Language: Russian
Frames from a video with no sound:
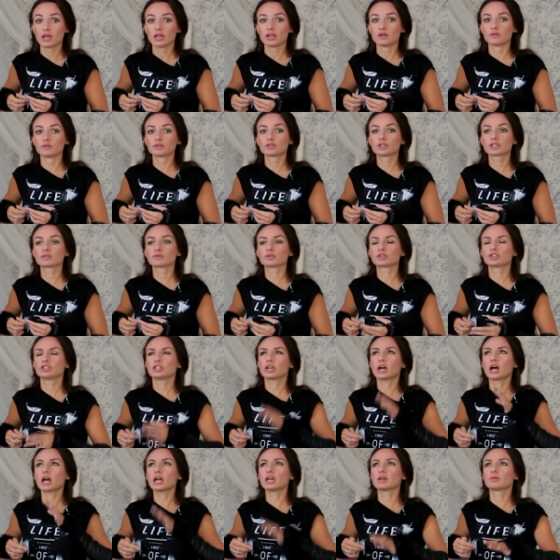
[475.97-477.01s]
И вот это вот
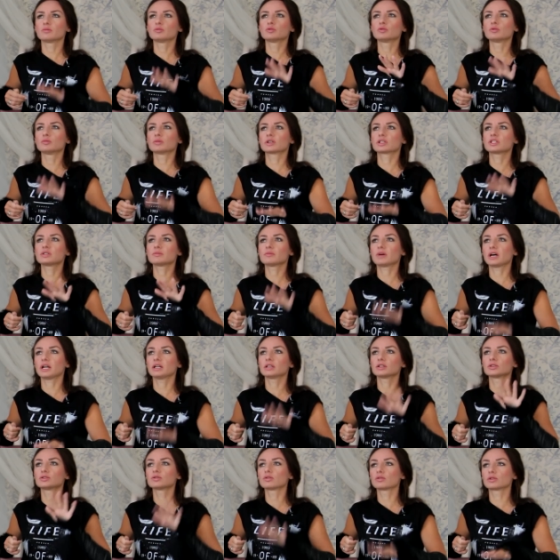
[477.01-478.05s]
я ему
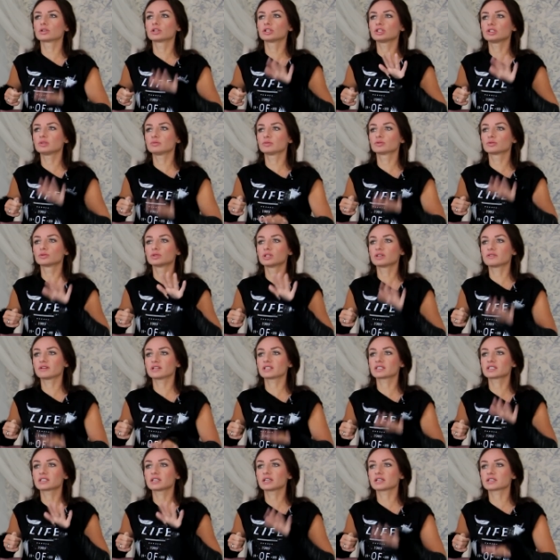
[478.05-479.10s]
максимально долго не буду
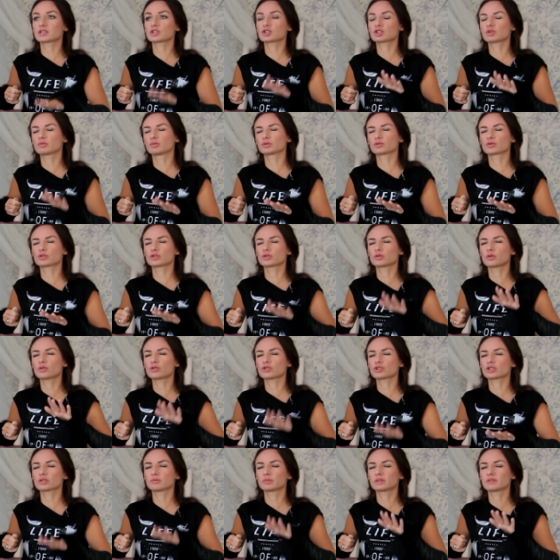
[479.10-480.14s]
давать секса, чтобы он уже
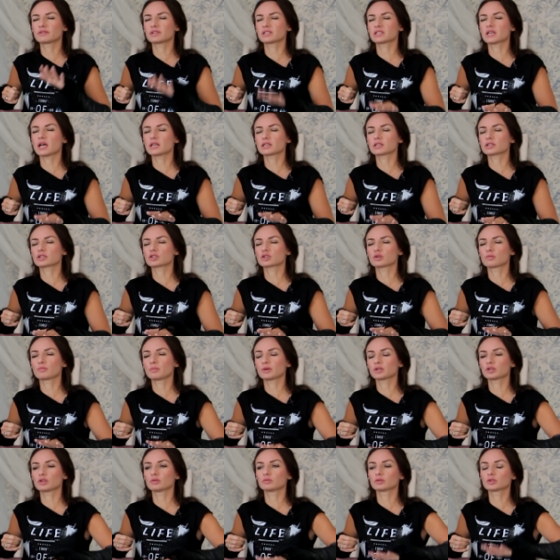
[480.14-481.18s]
точно привязался, чтобы
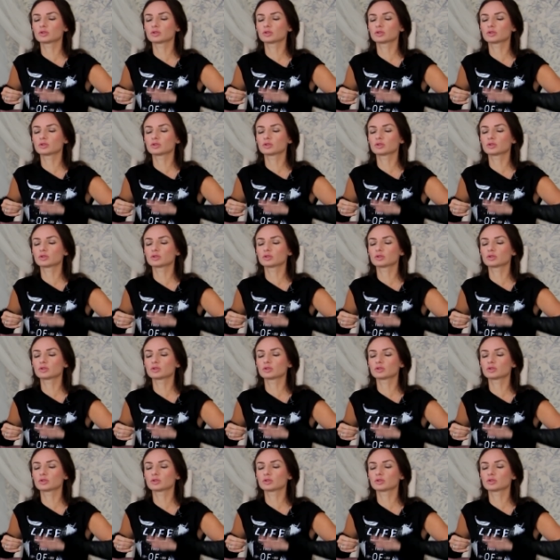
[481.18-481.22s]
потом